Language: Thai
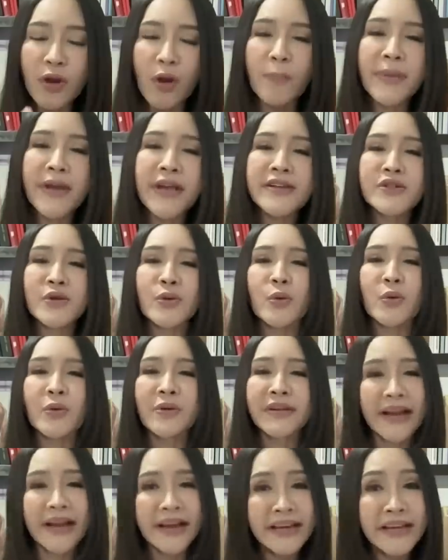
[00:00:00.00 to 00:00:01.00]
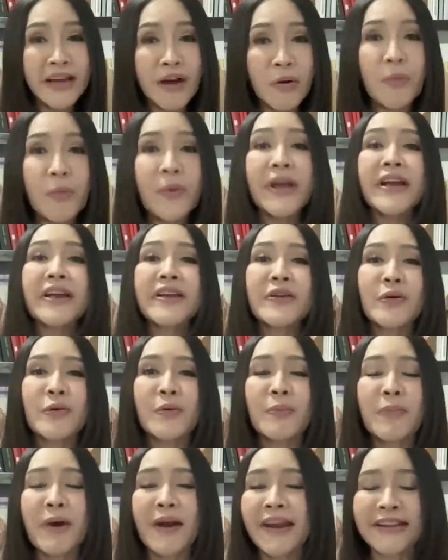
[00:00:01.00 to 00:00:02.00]
ง ดอกเบี้ยสูง แต่ก็ยังวิ่งอยู่
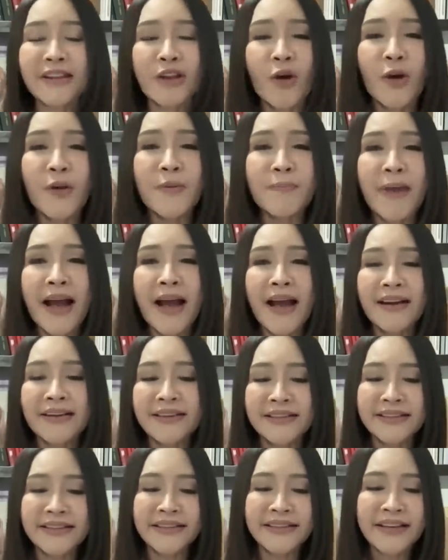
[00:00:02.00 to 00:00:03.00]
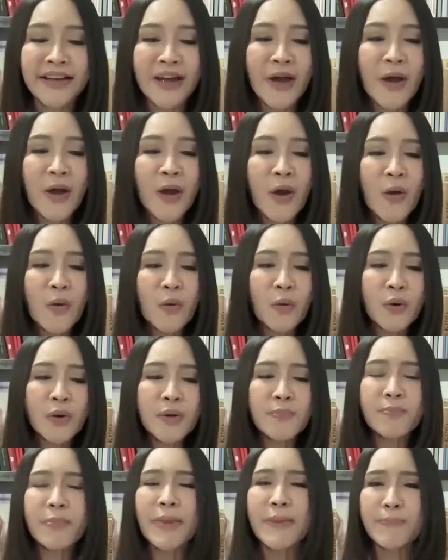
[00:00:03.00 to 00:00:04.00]
มาราธอนมากเลย คุณ
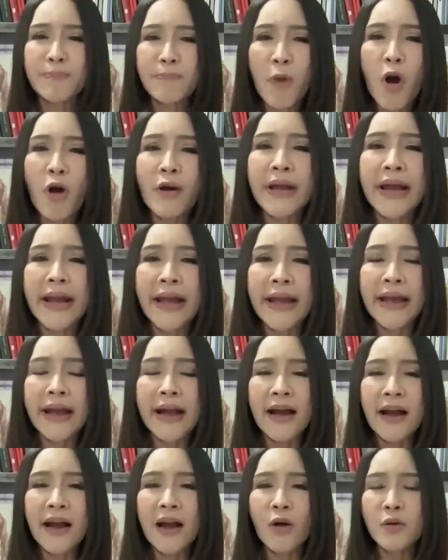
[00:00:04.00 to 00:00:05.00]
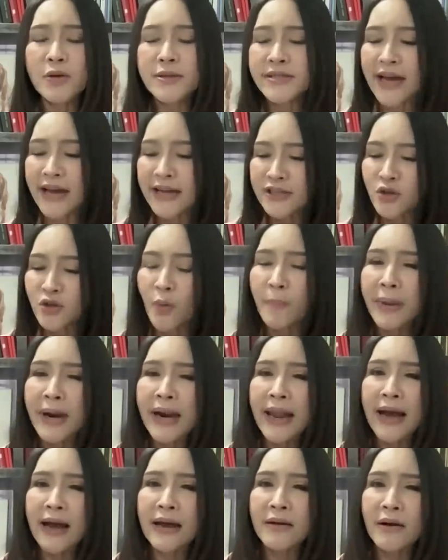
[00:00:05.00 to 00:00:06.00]
บิ่มมองยังไงคะเขาสะสมพ
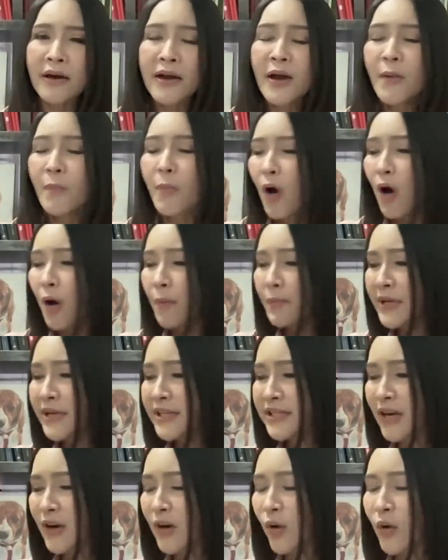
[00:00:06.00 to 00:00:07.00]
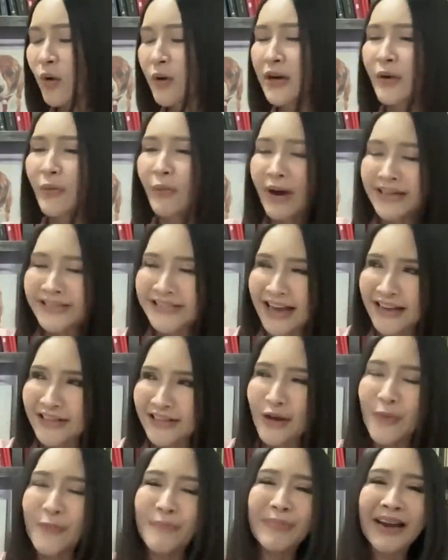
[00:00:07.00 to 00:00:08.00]
ลัง พร้อมที่จะลงหรือว่าสะ
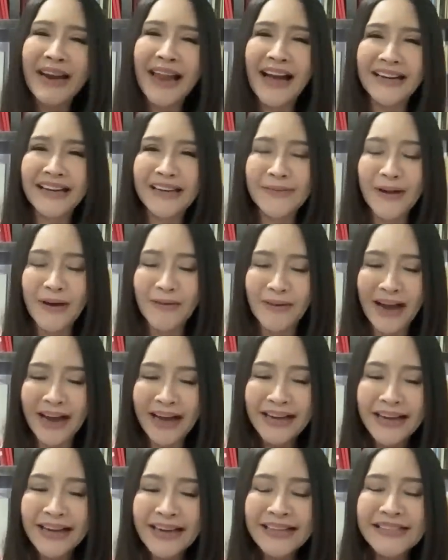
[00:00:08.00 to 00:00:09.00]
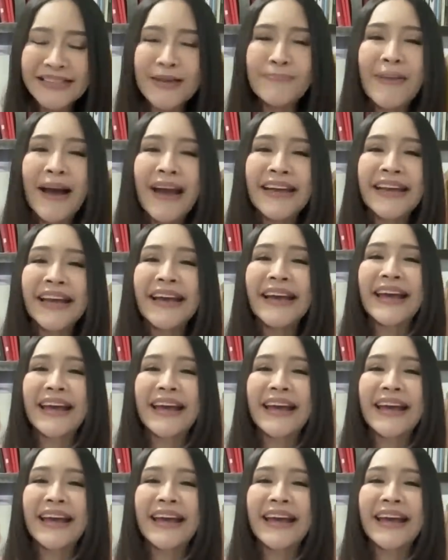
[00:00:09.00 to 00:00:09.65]
สมพลังที่แบบว่า จะไปได้